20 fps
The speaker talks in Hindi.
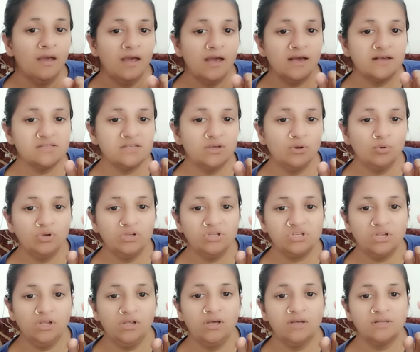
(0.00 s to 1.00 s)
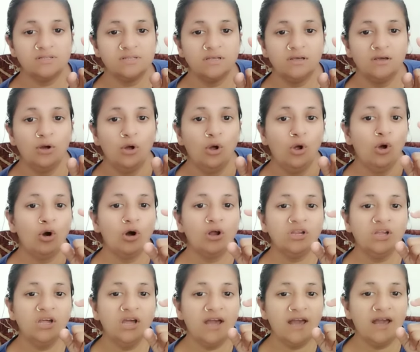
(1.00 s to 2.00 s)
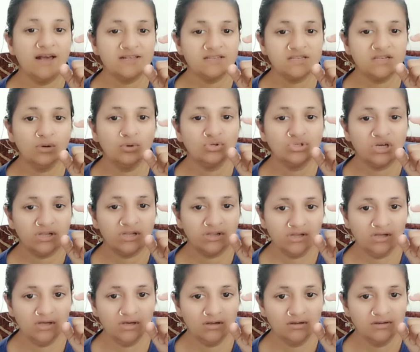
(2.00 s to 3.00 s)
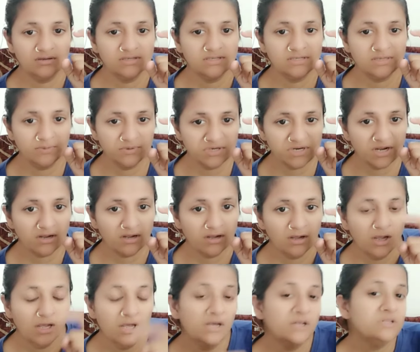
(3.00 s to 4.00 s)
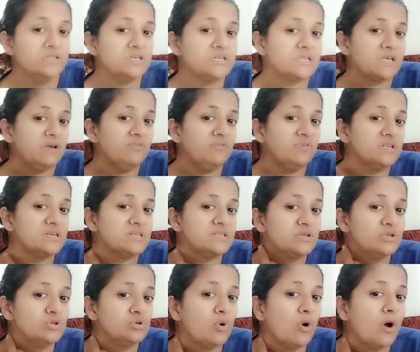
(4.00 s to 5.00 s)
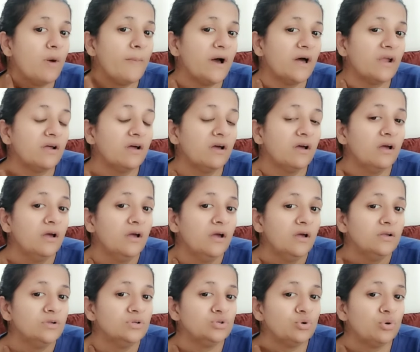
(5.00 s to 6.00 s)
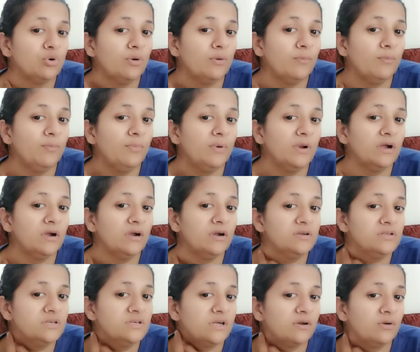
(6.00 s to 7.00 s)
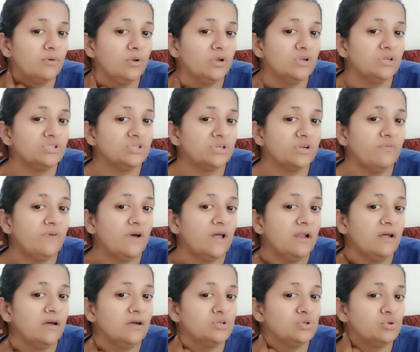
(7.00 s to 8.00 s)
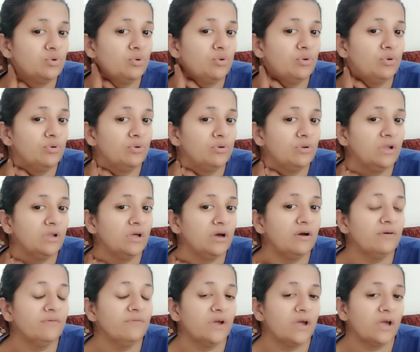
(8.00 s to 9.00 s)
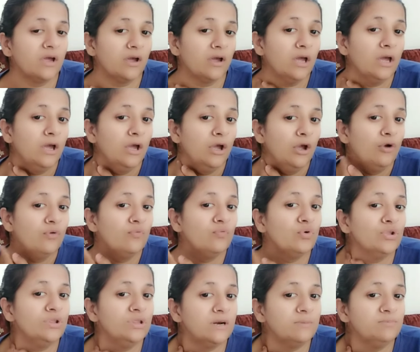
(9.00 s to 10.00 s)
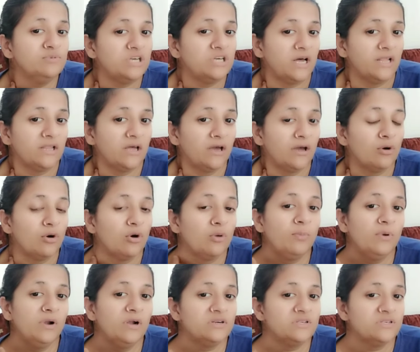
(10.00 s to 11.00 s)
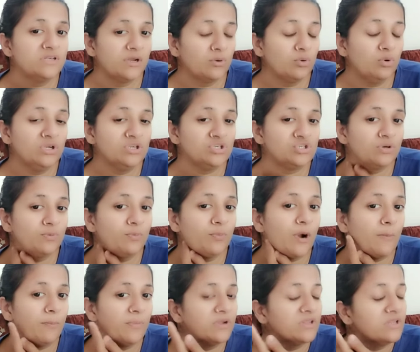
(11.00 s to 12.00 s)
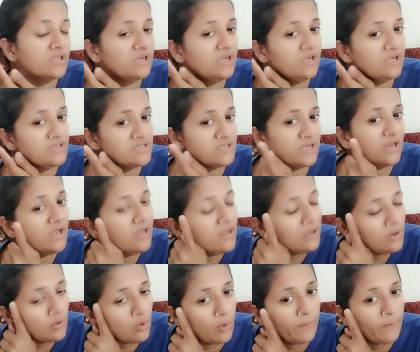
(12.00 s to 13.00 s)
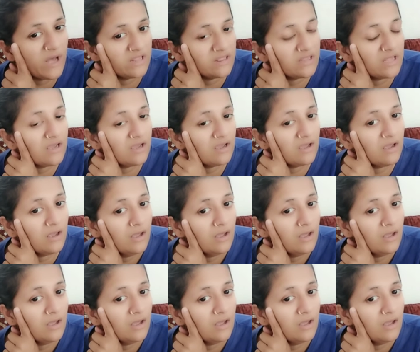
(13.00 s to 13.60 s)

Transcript: ऐसे होनी चाहिए ऐसे और ये ऐसे हो जाती है समझ गए जिसकी वजह से जो हमारा जो ब्लड सर्कुलेशन वाला जो नर्व है वो दब जाता है और ब्लड सर्कुलेशन प्रॉपर तरीके से नहीं हो पाता है